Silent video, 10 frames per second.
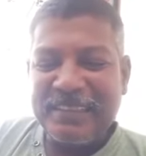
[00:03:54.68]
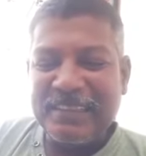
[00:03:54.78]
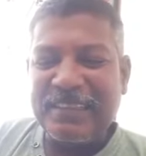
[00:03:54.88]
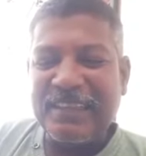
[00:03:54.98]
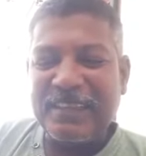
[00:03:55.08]

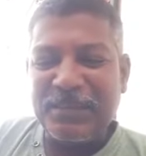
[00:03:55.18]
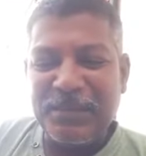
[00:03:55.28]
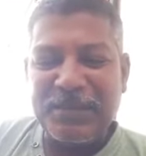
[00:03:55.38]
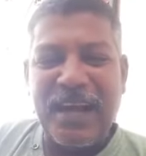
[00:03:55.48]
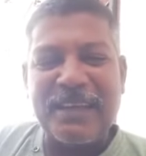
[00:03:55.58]

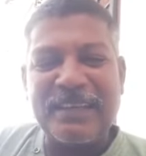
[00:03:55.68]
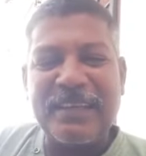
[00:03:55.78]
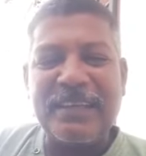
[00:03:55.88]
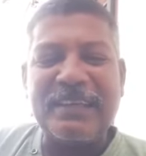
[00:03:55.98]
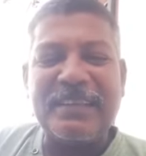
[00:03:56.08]
இதையும்
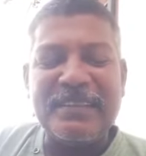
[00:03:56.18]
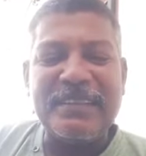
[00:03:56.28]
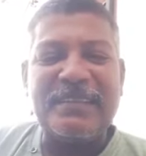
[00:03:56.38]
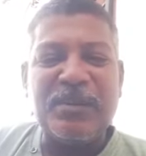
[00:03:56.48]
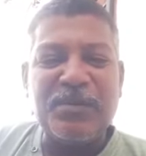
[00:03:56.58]
தாங்கிக்கிட்டு
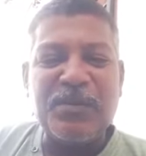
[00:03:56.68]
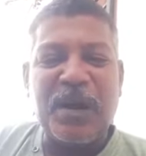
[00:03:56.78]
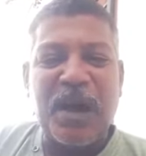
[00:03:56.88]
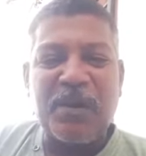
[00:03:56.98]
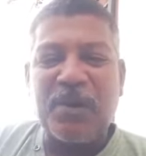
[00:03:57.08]
இந்த திமுக
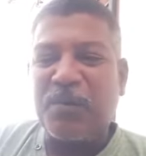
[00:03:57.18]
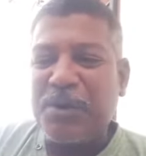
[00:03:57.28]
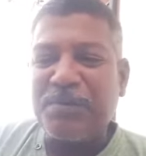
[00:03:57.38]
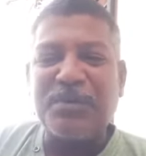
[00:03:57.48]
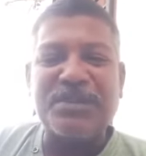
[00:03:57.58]
அவளை
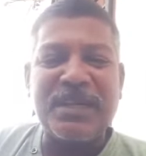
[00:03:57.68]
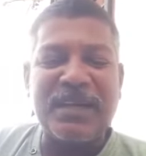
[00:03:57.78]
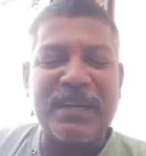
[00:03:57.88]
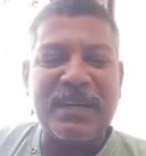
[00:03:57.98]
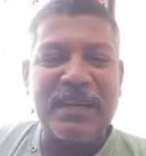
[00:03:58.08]
கொடி
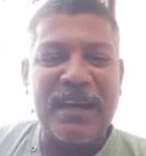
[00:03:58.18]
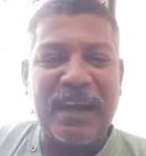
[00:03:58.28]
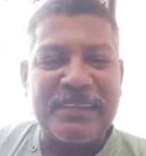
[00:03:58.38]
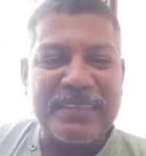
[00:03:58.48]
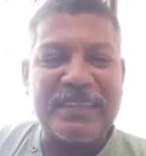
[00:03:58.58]
பிடிச்சிக்கிட்டு
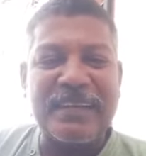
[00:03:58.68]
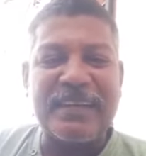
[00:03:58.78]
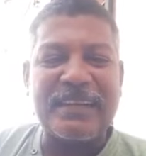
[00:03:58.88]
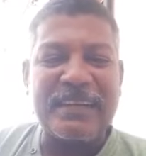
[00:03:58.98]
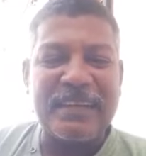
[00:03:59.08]
அலைஞ்சிட்டு
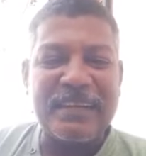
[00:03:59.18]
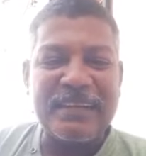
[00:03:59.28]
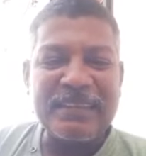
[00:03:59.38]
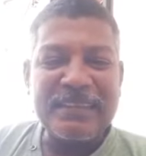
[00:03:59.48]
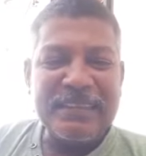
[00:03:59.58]
கிடக்குறீங்களே
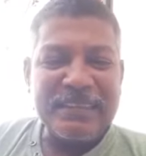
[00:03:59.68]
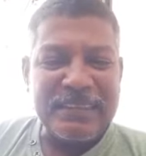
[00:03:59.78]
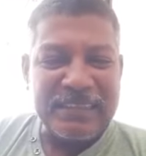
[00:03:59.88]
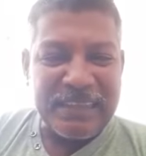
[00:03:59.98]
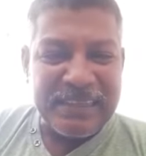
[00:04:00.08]

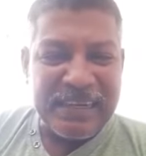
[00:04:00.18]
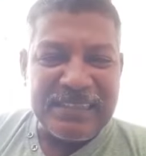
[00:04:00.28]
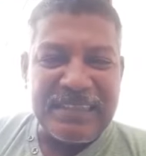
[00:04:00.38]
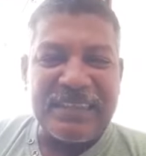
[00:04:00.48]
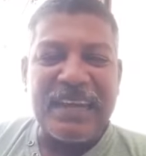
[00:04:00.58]
இதை
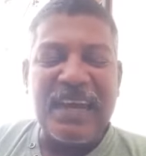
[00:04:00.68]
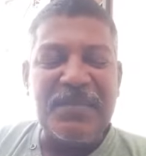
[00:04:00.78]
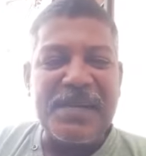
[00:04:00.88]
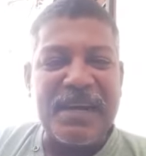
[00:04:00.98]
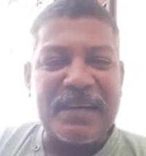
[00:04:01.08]
எழுத்து
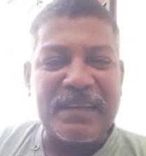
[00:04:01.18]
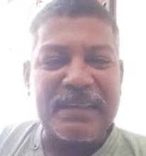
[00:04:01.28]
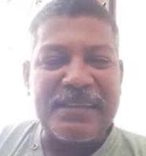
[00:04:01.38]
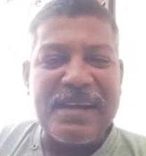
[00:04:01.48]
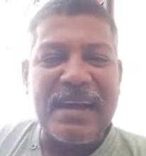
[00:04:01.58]
கேள்வி
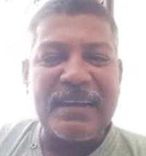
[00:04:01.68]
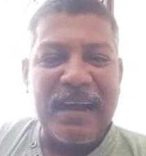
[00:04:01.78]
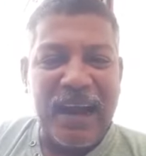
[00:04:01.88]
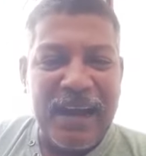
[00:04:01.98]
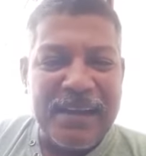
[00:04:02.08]
கேட்குறதுக்கு அங்கே
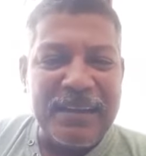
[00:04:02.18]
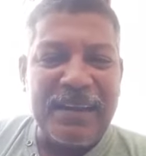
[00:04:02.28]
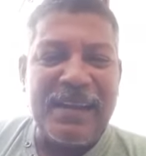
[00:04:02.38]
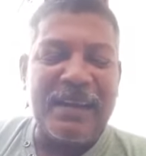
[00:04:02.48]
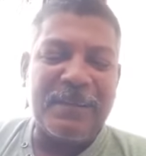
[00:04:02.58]
ஆள் இல்லை